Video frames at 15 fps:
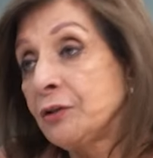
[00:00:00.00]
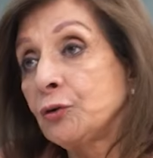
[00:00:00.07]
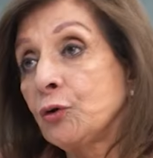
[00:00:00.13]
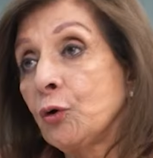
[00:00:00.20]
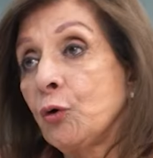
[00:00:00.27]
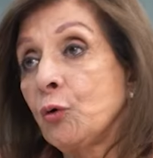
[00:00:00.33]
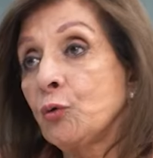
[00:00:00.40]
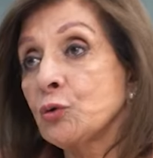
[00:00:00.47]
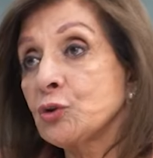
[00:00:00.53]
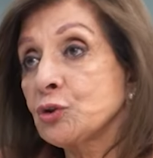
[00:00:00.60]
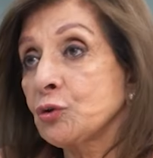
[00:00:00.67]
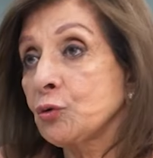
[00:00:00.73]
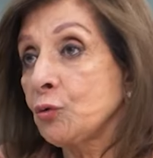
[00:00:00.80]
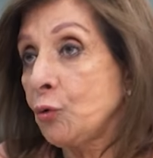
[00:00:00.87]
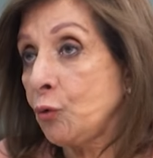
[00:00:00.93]
तो
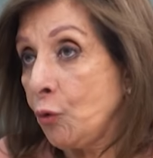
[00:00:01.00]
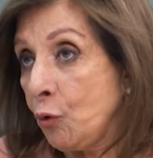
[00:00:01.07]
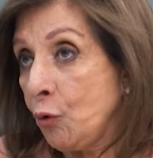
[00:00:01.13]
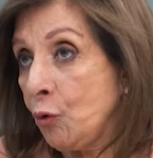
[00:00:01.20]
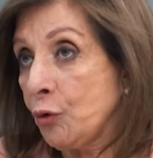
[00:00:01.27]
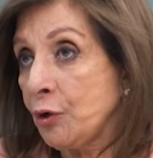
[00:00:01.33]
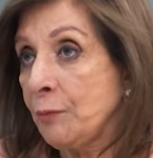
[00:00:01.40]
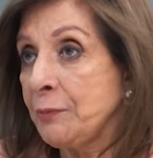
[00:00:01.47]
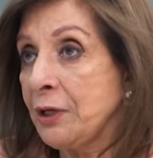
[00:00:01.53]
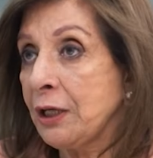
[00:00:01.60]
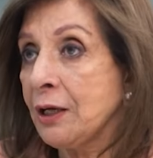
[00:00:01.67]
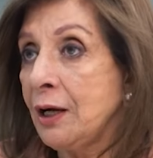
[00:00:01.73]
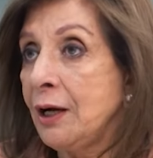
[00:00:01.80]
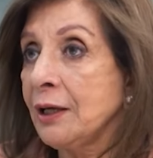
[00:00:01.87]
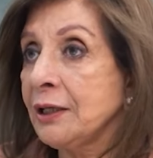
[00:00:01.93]
उसको और हमने
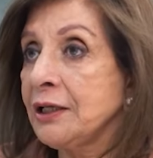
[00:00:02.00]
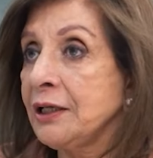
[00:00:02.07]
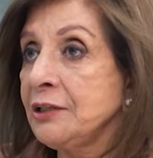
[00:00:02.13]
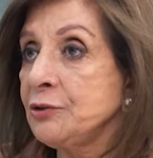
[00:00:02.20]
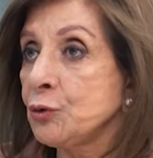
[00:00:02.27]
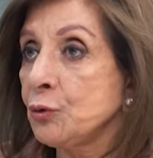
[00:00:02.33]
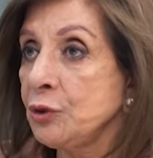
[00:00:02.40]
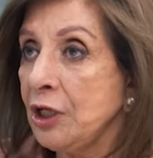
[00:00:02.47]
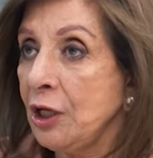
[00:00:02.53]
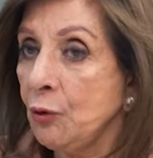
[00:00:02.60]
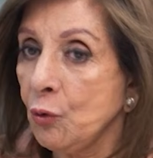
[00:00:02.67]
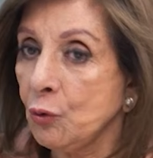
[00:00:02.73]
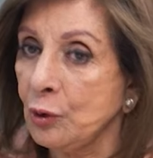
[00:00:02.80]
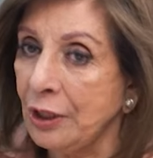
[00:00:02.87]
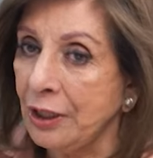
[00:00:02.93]
कहा कि जो ये
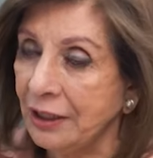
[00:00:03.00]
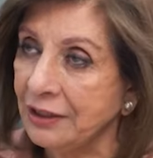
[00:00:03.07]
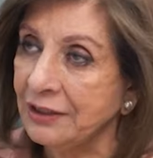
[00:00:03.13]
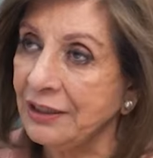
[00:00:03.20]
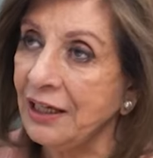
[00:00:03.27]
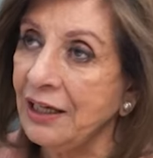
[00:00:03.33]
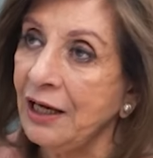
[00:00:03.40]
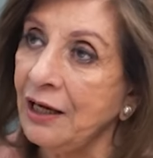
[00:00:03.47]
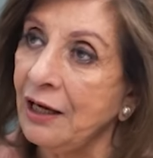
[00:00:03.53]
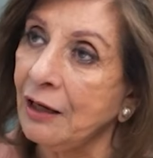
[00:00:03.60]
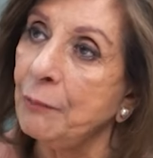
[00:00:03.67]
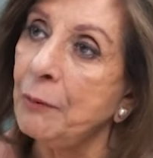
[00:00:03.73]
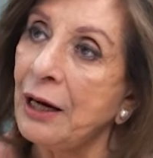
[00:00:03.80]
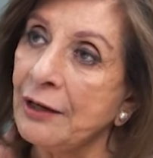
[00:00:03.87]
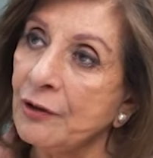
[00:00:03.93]
लोग लिखते हैं
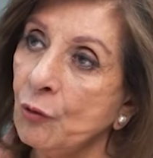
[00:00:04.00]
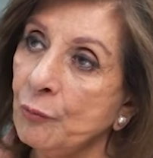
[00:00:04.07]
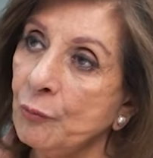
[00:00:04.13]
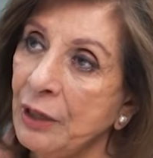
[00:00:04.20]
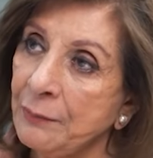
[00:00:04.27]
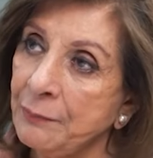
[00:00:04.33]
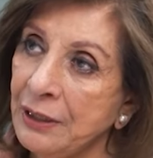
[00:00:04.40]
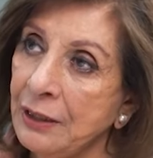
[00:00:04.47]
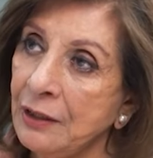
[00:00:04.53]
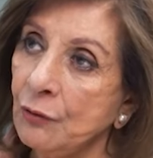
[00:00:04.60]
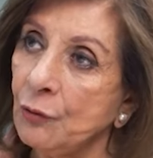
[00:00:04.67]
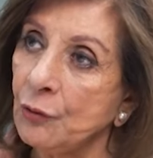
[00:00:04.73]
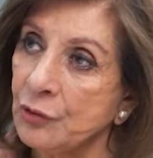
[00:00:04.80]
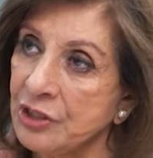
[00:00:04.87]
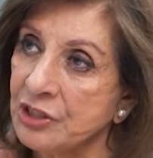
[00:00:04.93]
अखबारों में भी
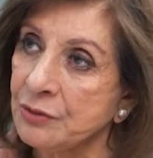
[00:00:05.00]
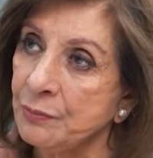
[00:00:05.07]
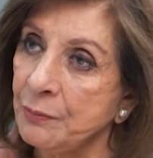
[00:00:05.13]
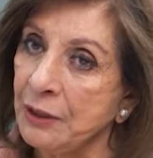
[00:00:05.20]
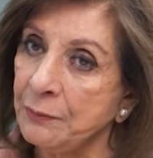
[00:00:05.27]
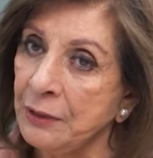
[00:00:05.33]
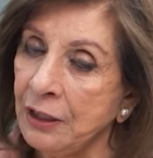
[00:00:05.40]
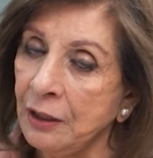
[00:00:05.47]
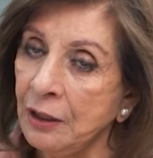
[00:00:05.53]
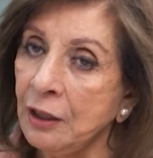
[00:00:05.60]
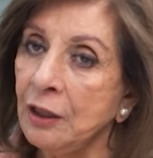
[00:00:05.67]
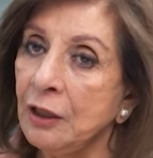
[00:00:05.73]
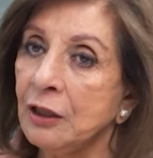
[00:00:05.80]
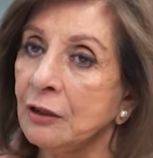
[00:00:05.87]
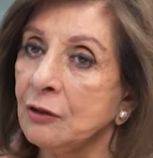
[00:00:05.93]
और इसमें भी
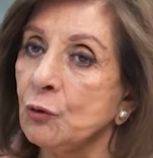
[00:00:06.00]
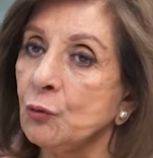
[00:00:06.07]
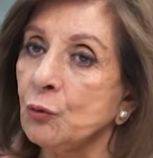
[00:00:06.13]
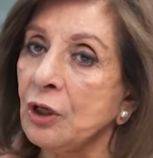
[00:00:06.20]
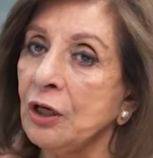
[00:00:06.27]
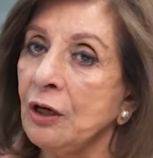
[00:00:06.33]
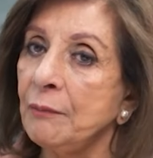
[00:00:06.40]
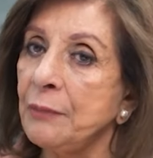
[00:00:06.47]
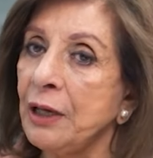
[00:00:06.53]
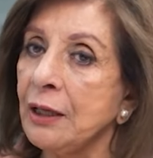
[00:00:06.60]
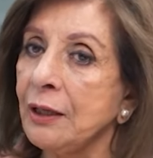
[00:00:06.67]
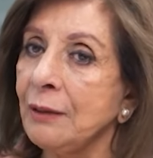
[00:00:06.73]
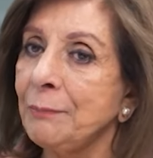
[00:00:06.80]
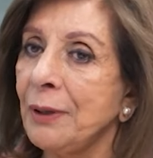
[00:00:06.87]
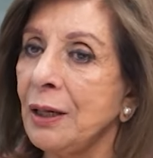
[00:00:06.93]
क्योंकि
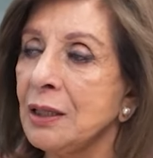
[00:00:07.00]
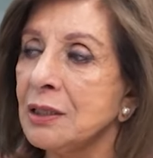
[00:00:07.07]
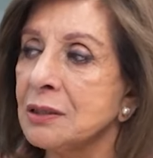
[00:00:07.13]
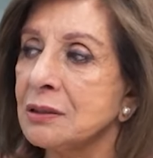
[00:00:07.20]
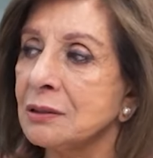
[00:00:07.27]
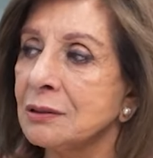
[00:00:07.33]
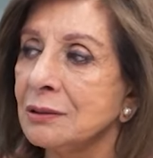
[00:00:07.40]
हमारे पास